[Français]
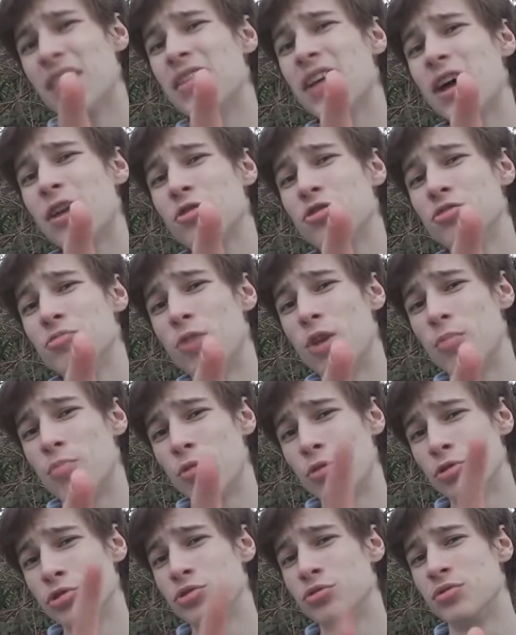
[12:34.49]
d'arguments
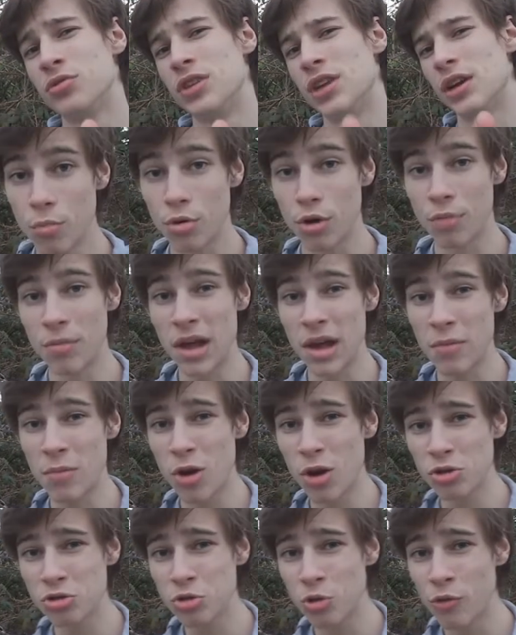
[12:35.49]
pour le soutenir.
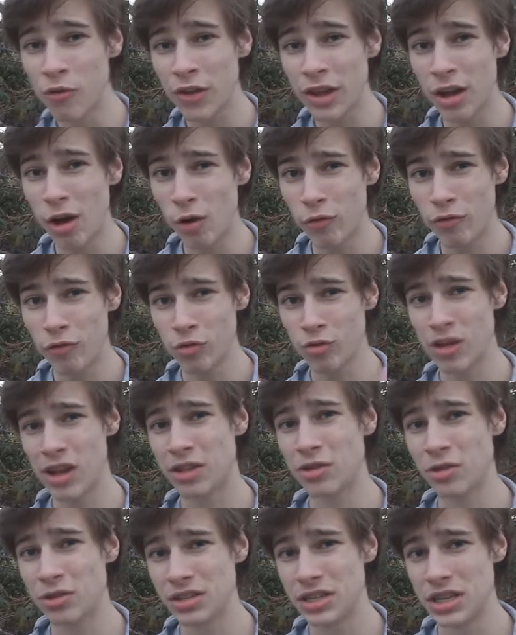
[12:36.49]
Premièrement, on trouve rien au fond de
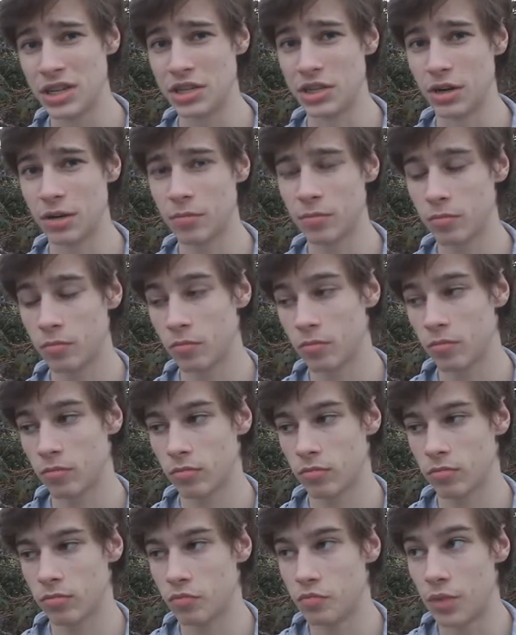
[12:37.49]
l'Atlantique.
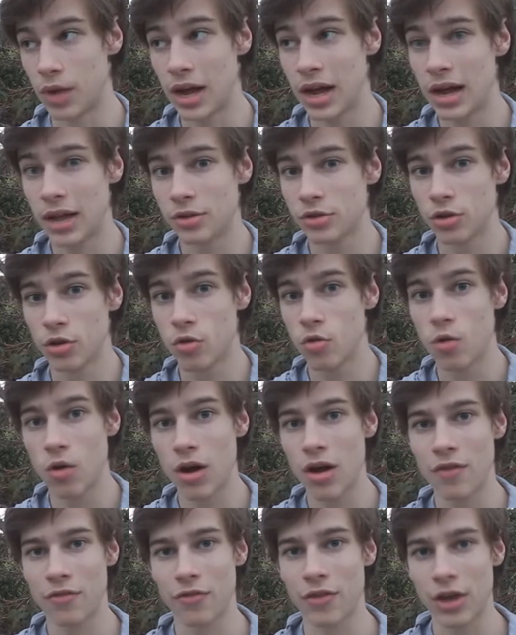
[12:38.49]
Pas de
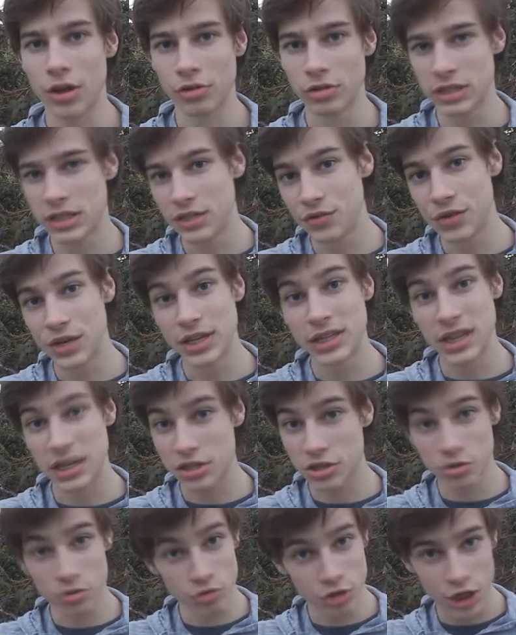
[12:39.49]
quoi faire une
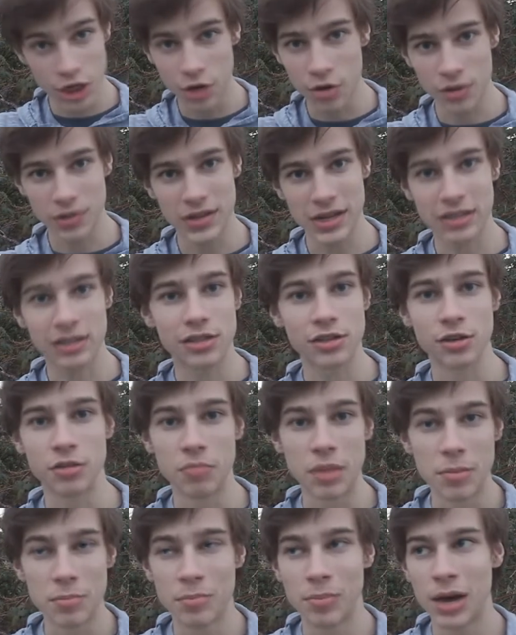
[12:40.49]
civilisation gigantesque,
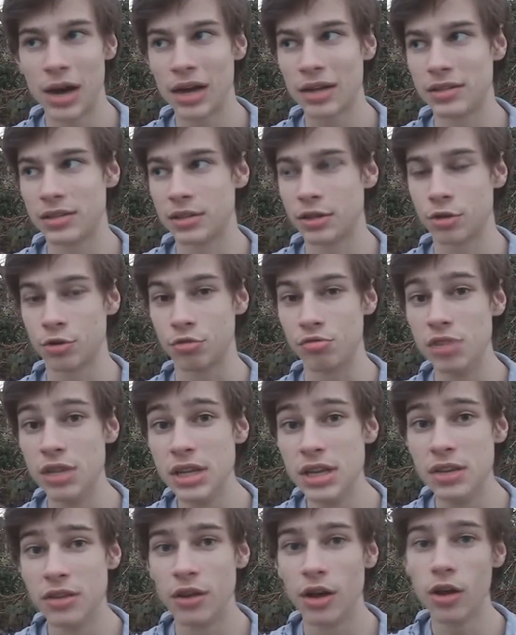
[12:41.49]
même pas des
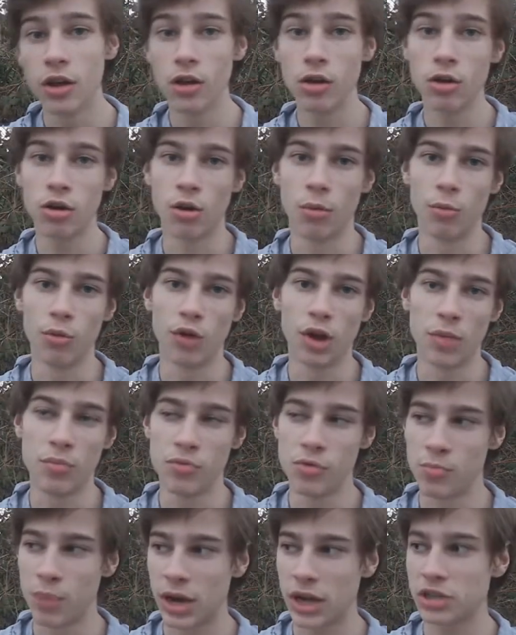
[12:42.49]
ruines comme on aurait
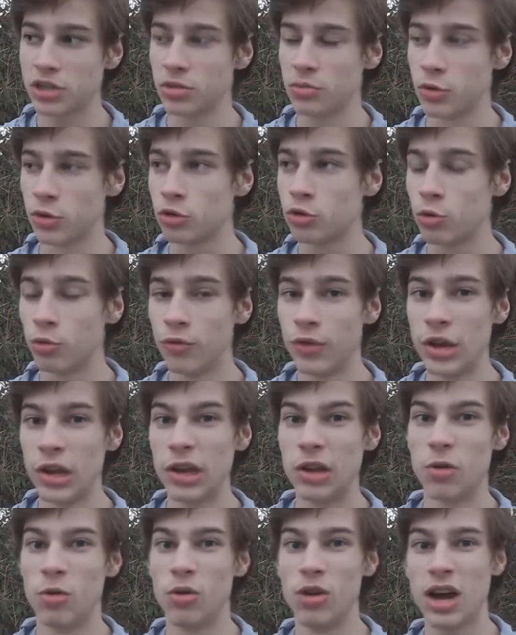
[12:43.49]
pu par exemple en
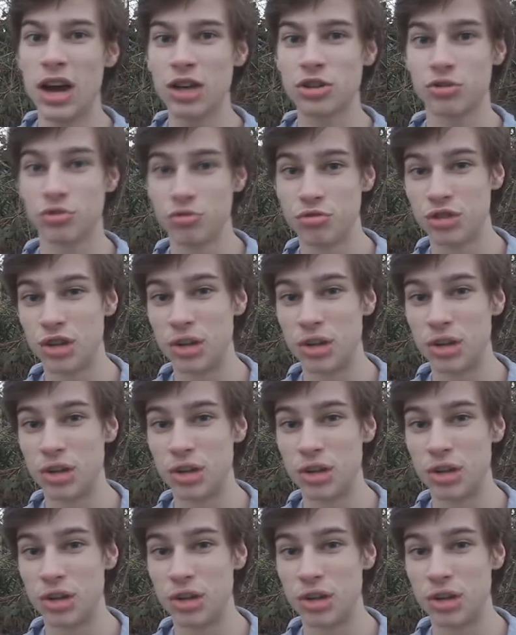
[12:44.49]
trouver au large du